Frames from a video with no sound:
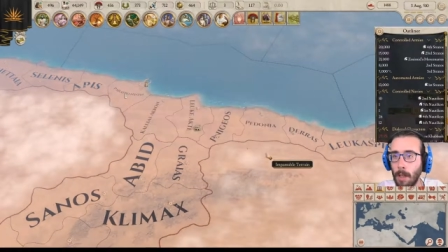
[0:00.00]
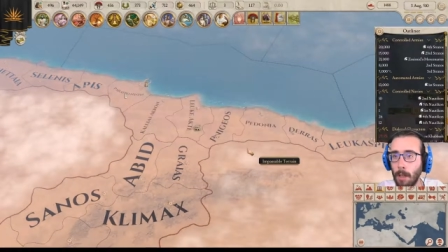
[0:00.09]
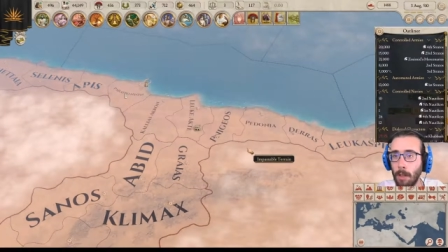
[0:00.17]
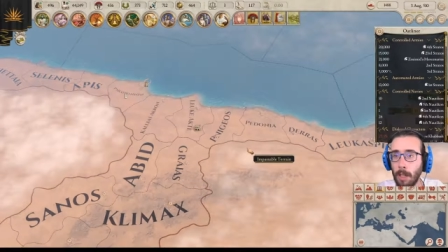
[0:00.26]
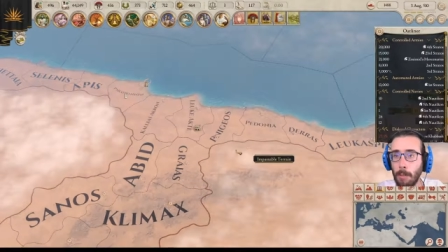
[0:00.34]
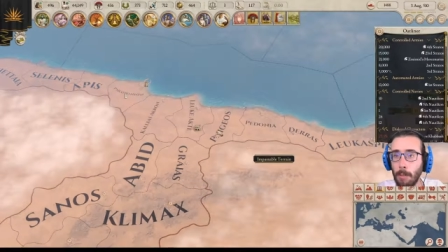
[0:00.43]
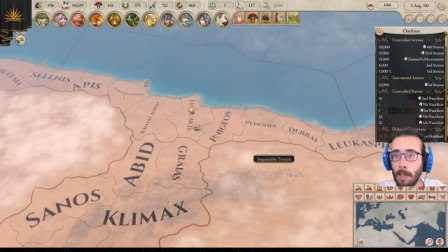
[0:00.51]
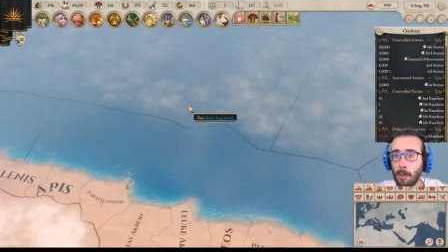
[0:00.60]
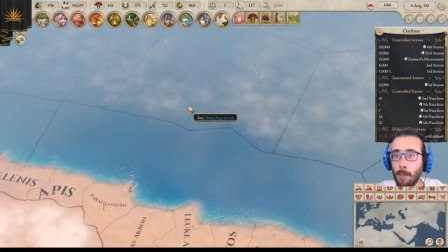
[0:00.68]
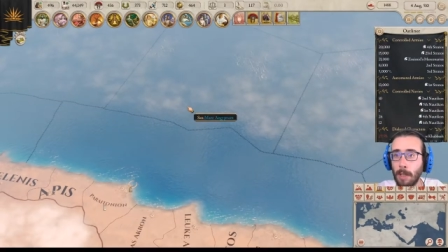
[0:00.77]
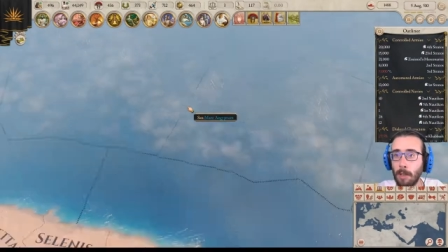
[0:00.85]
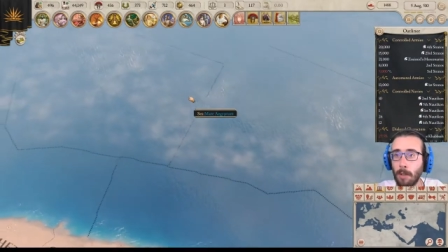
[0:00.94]
Non è che abbiamo
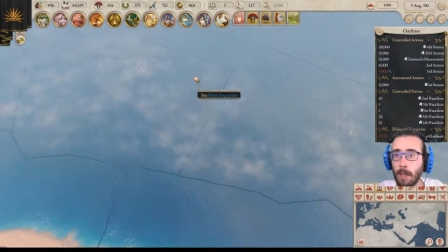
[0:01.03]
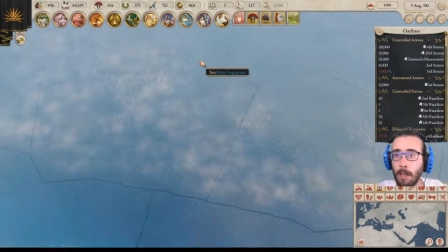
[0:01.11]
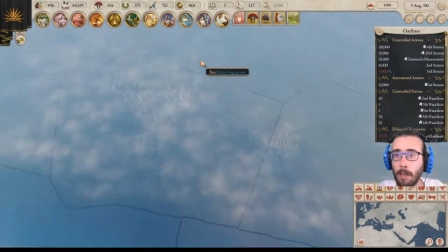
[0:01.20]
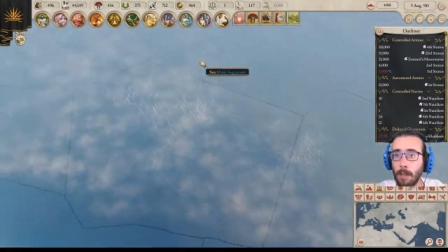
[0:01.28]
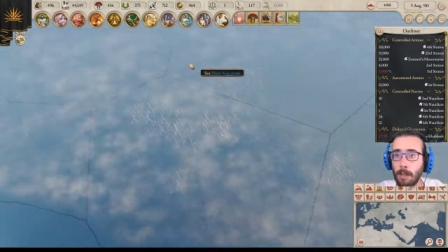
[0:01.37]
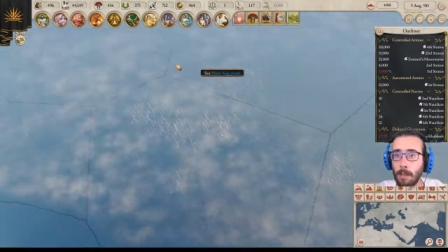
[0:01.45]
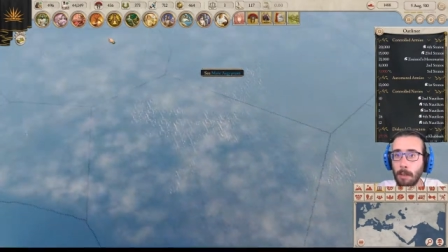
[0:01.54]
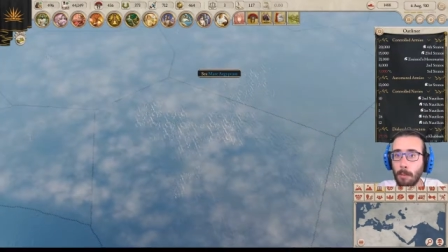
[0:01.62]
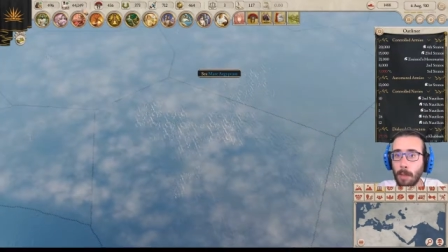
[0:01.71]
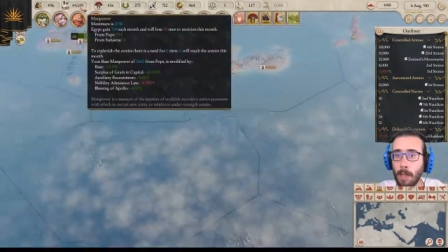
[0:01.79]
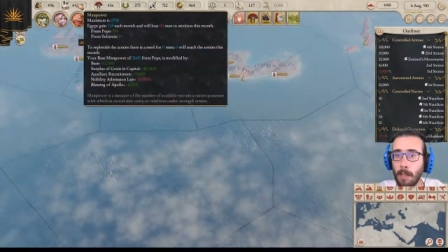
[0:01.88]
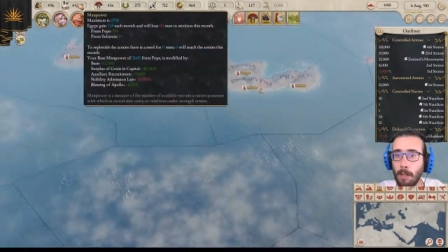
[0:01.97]
speso tantissimo,
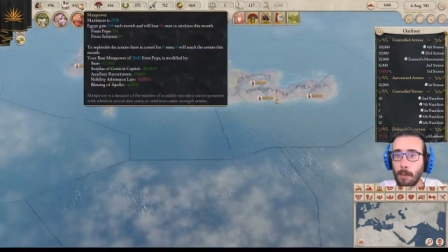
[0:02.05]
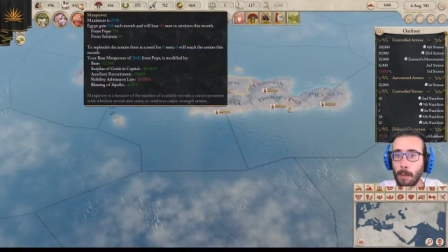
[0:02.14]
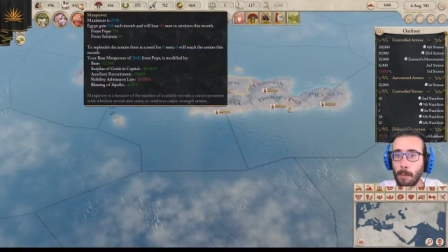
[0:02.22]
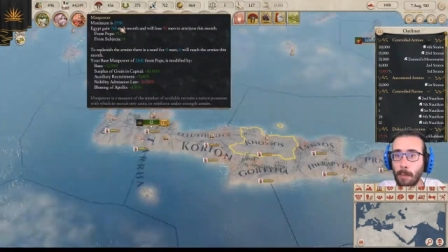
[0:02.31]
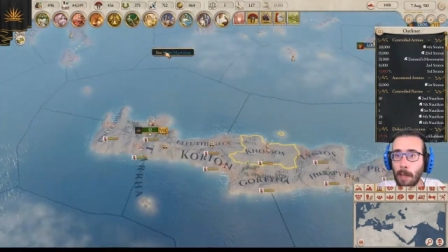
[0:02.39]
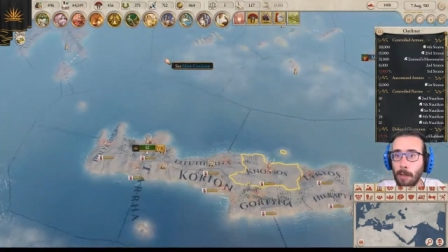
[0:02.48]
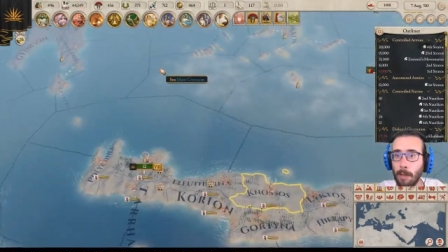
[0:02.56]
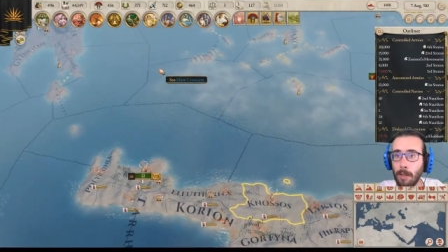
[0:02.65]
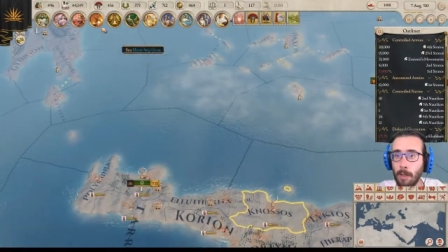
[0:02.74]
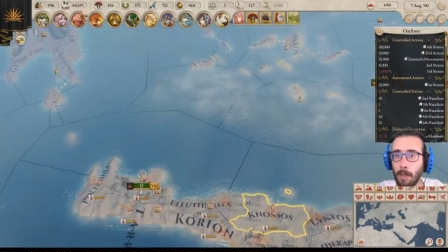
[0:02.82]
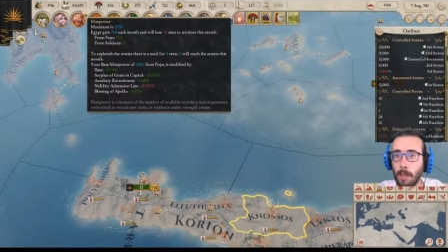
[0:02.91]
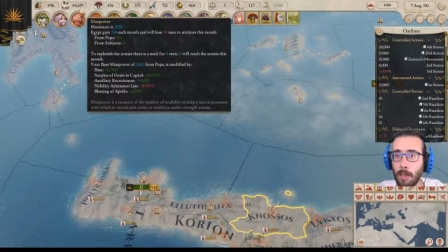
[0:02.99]
più che altro il manpower
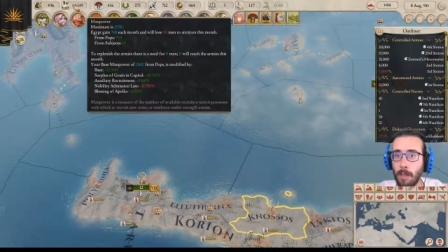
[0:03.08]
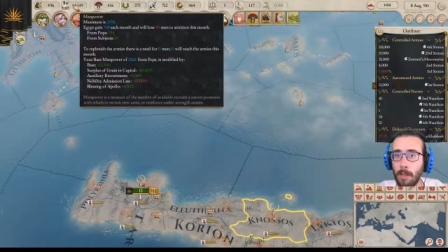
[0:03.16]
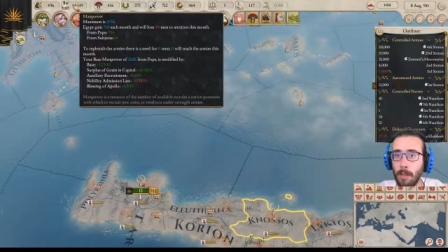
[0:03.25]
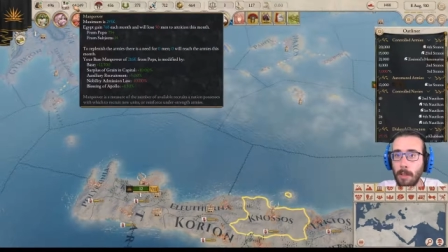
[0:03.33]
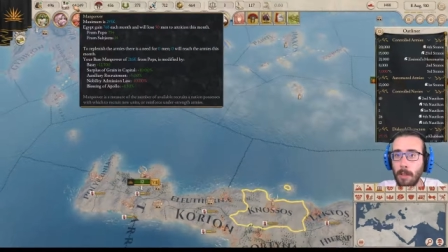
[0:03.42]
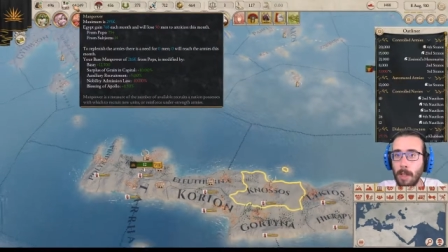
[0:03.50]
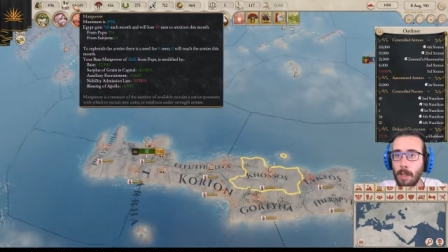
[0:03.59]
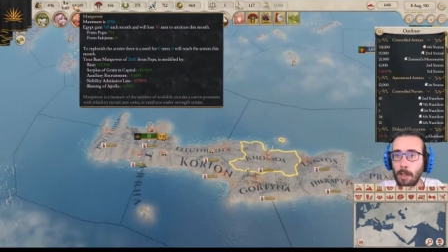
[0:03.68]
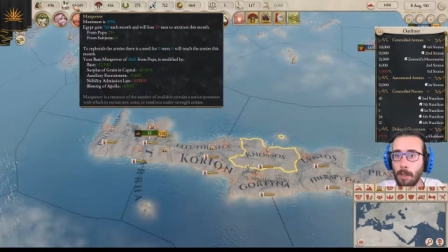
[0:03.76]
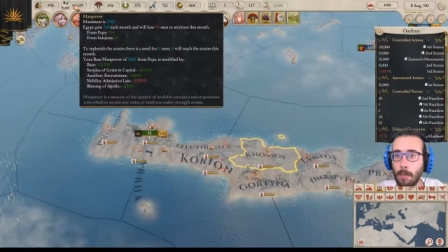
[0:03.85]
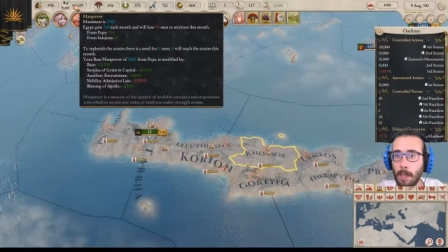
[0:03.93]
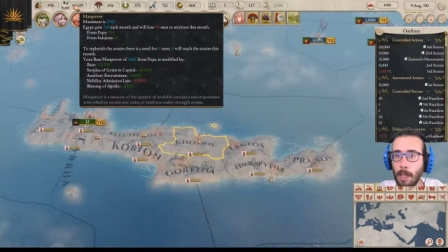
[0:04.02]
siamo scesi di
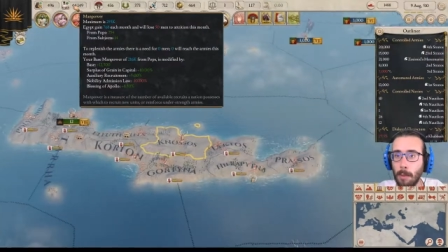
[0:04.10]
10.000,